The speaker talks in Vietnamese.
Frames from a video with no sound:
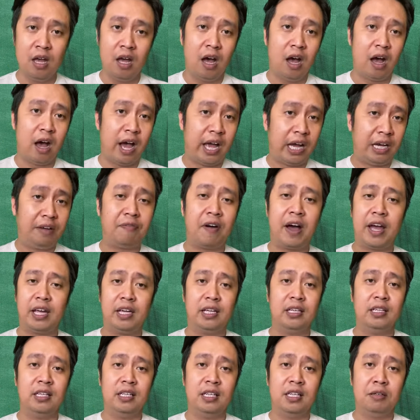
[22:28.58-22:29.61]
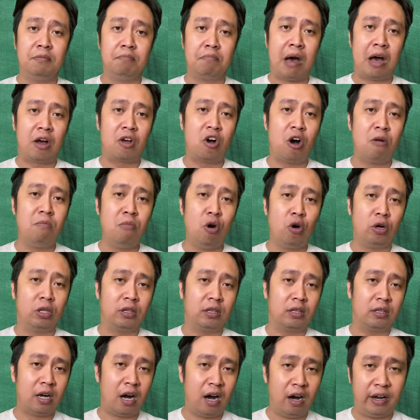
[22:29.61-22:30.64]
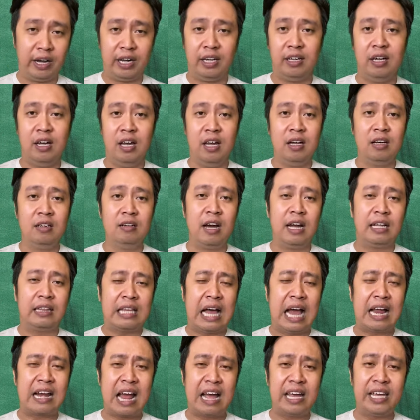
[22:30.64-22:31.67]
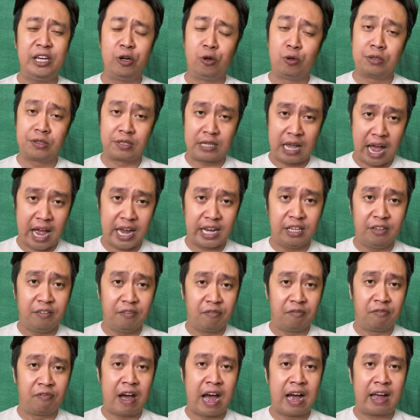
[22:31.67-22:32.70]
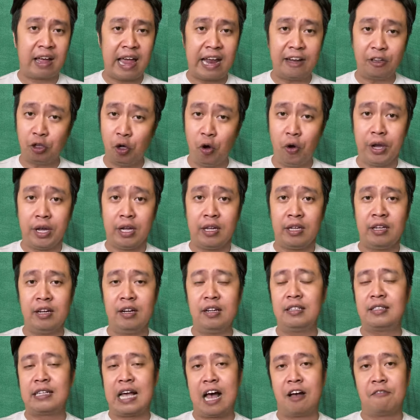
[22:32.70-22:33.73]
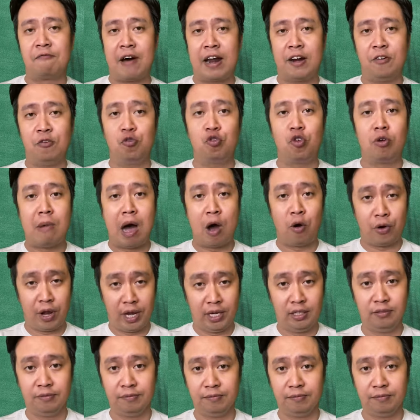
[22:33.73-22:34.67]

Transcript: Ấy vậy mà có một thời người ta đã hiểu sai và kết tội những trang văn của Bảo Ninh